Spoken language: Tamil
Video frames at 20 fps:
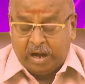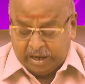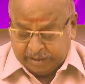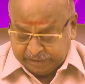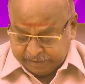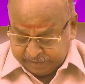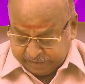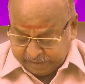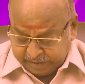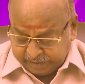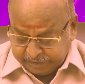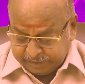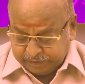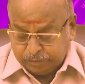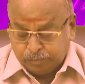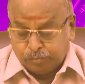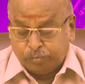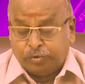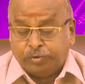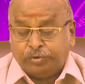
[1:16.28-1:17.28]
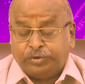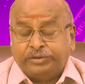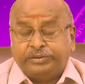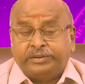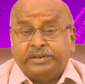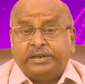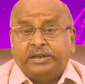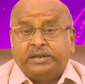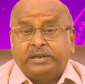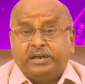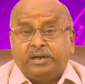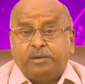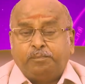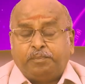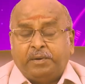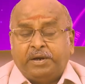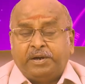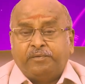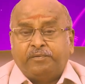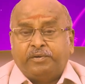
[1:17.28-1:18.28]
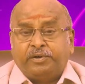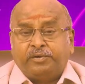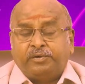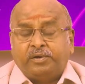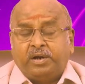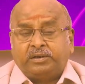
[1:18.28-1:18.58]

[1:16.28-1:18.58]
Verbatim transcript: ஆறு ஏழு மூன்று தினங்களில் பணம் வரும்